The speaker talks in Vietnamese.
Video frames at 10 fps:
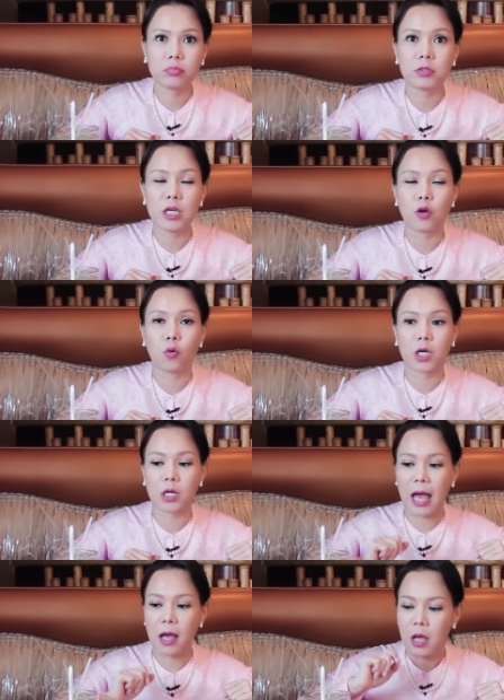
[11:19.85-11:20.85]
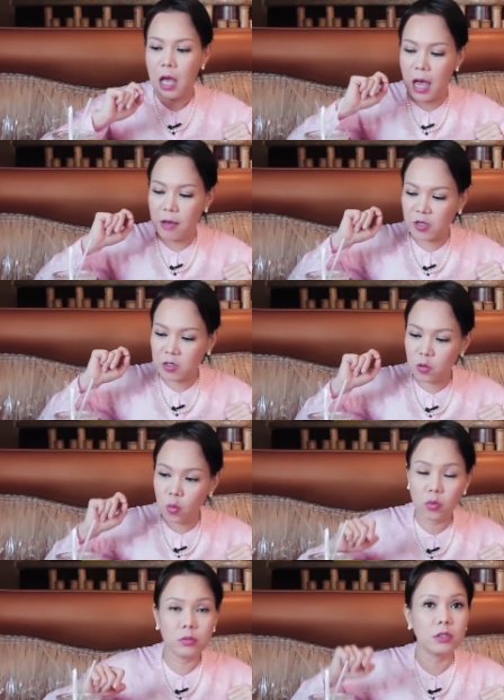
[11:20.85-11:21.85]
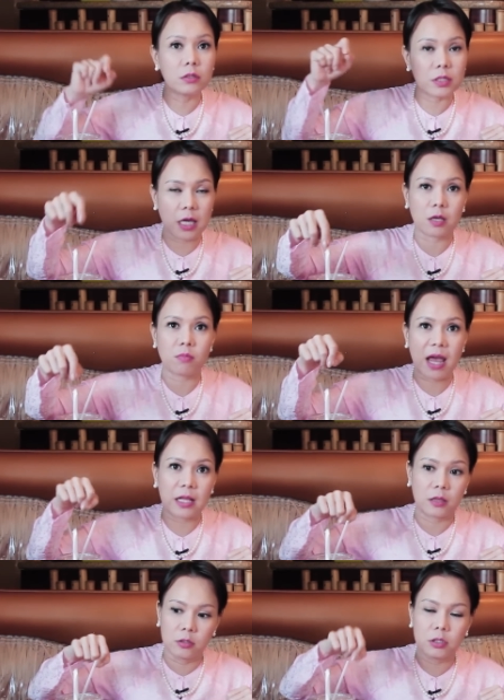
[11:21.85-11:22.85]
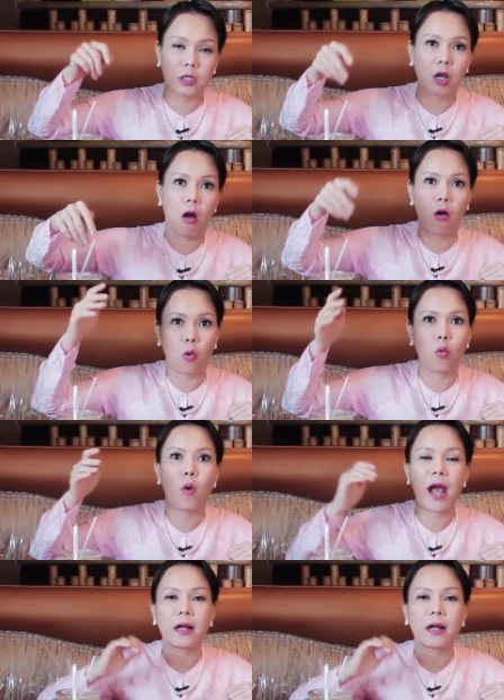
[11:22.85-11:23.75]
Ví dụ như là à, Việt Hương uống nước gì trong này tươi ngon của quán.